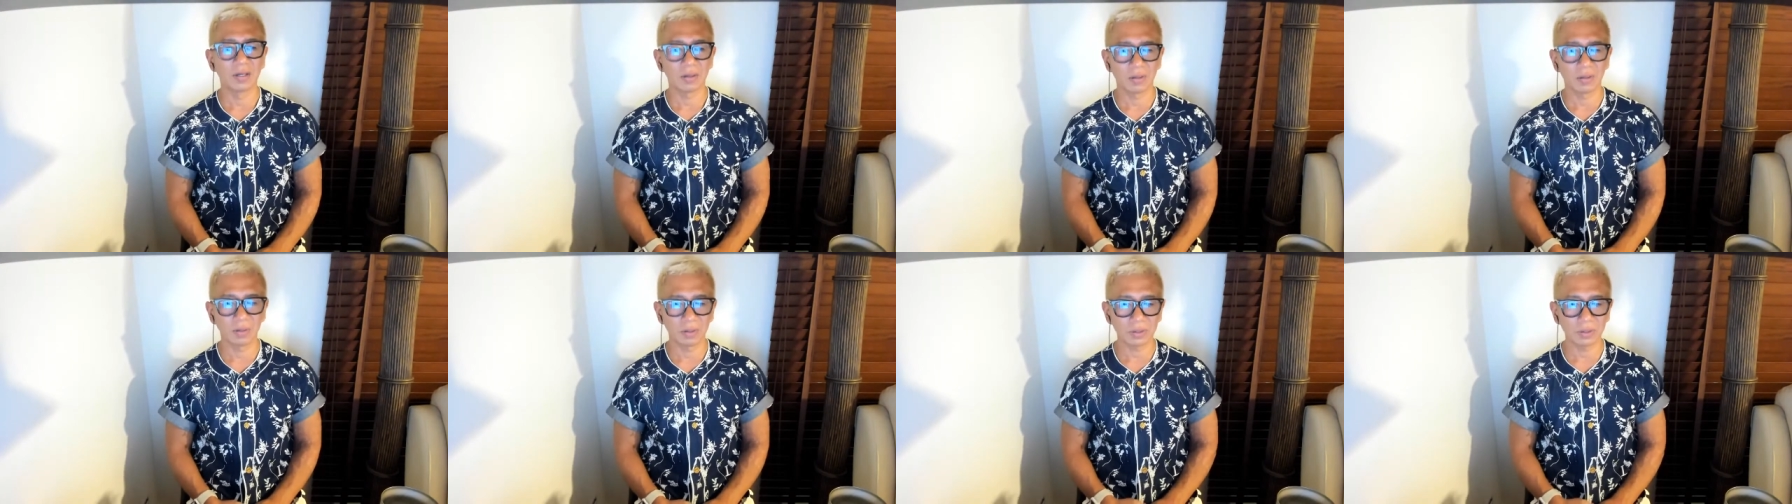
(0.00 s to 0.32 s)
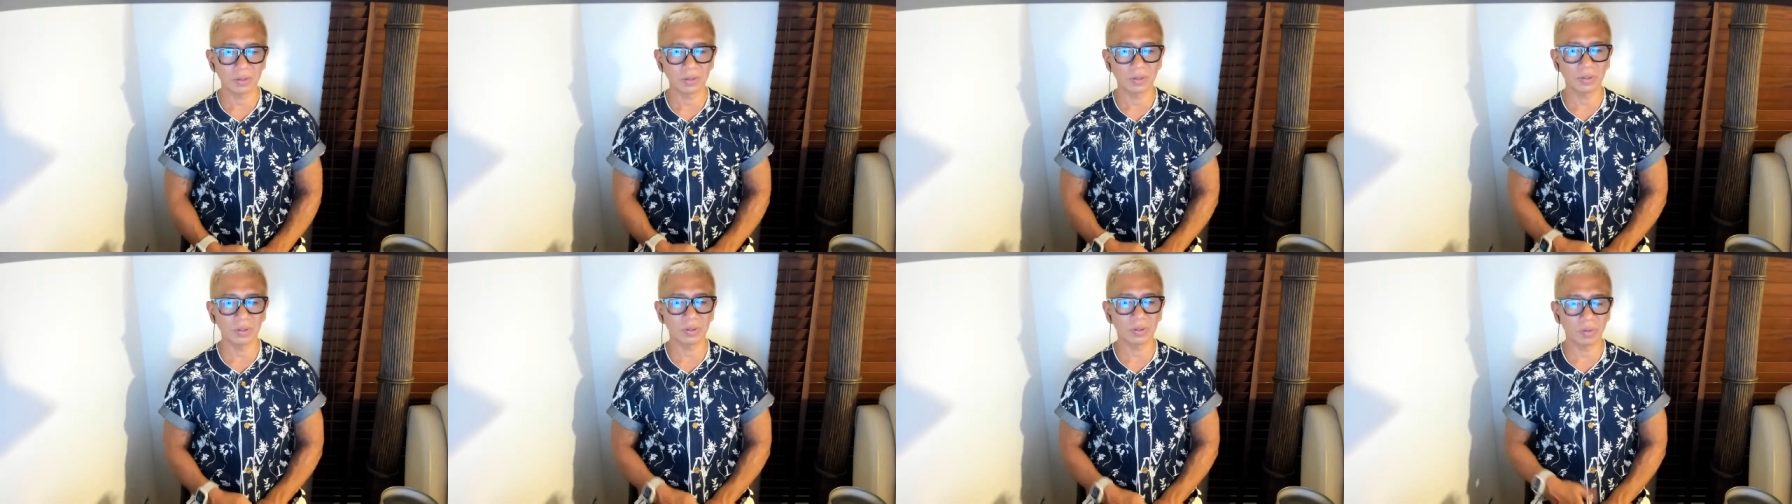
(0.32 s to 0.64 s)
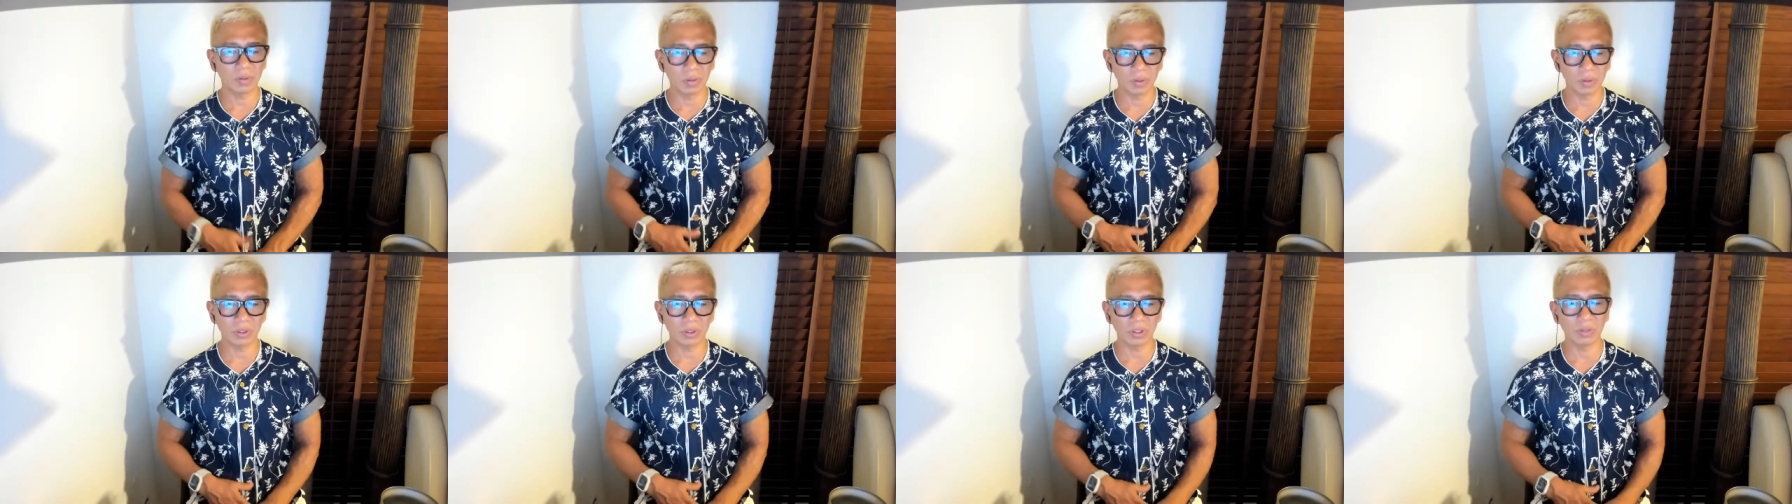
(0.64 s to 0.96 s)
この興
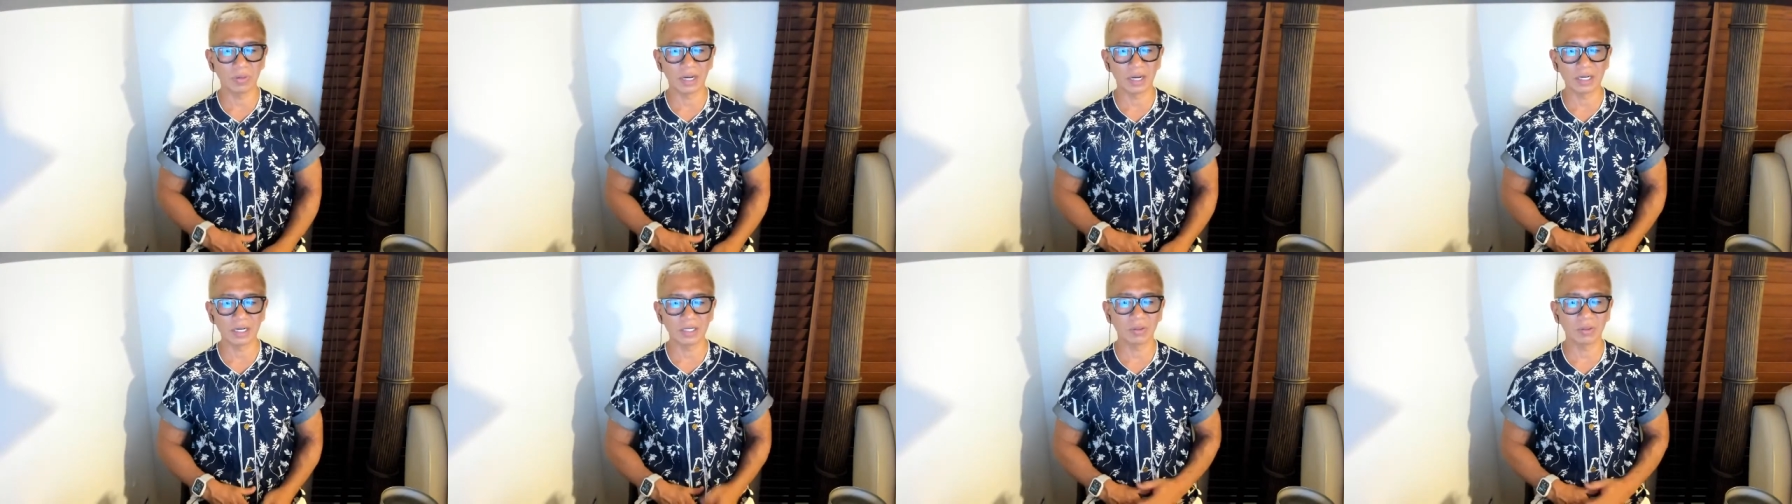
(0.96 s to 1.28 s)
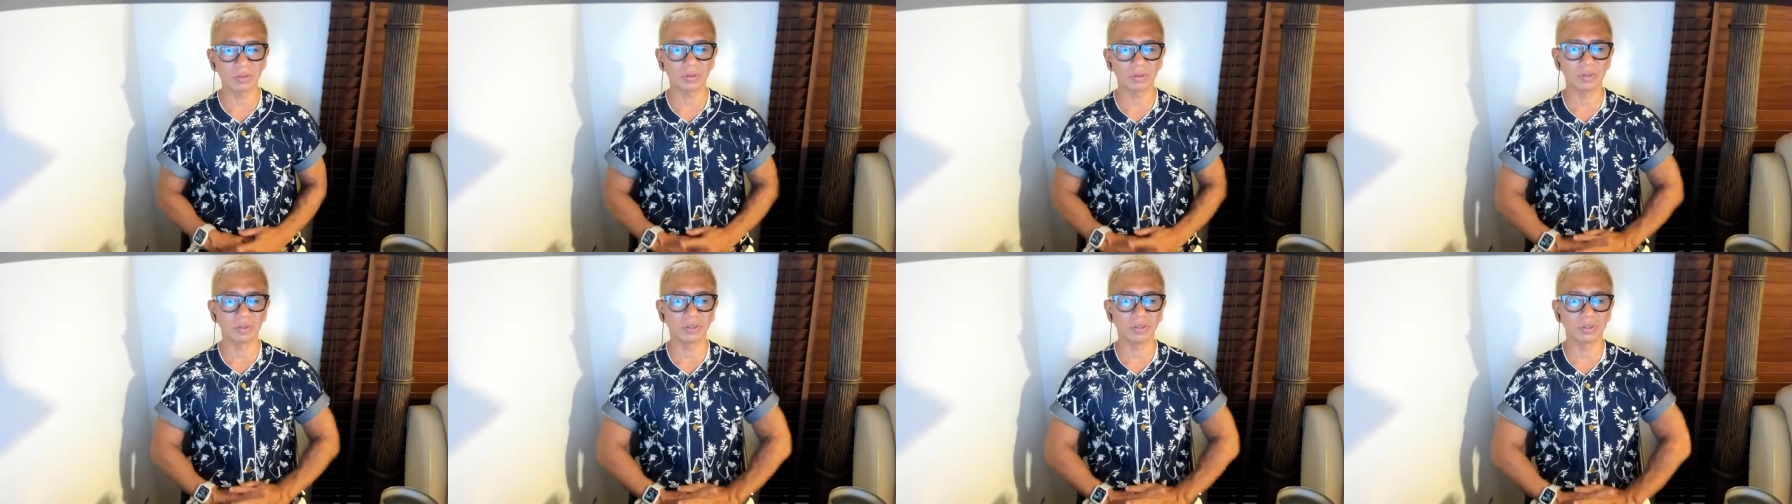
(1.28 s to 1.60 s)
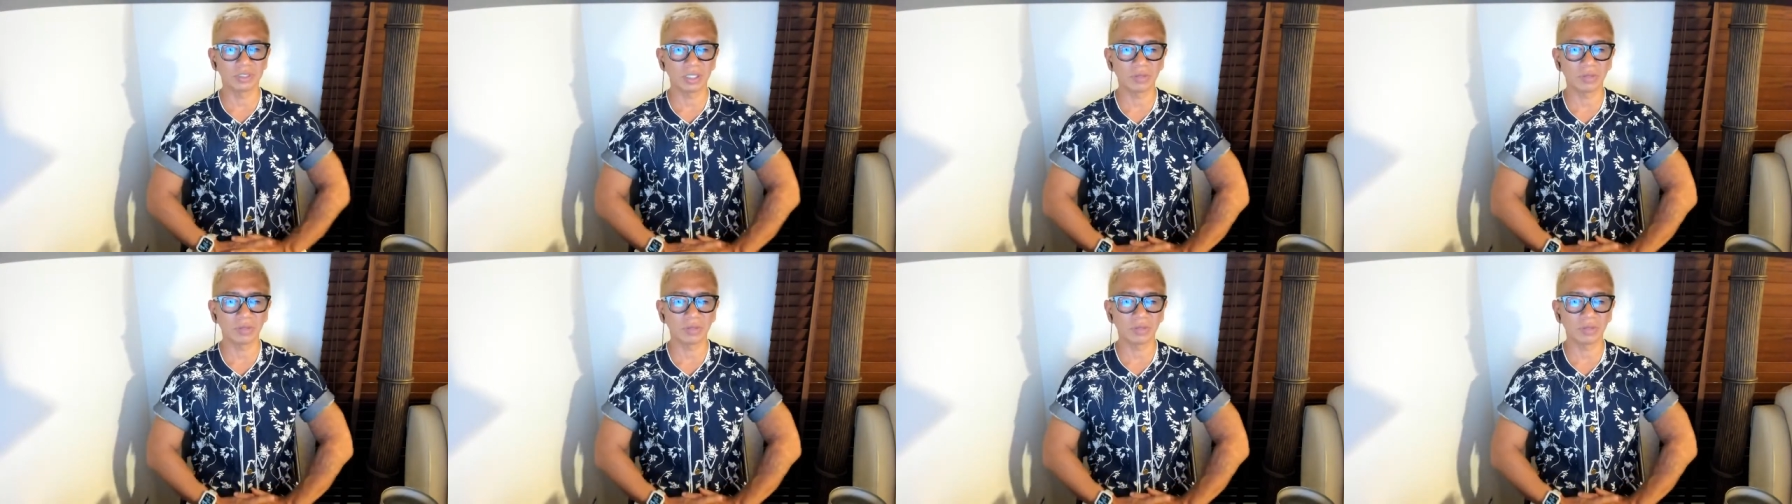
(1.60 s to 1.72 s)
行の悪いことを言っ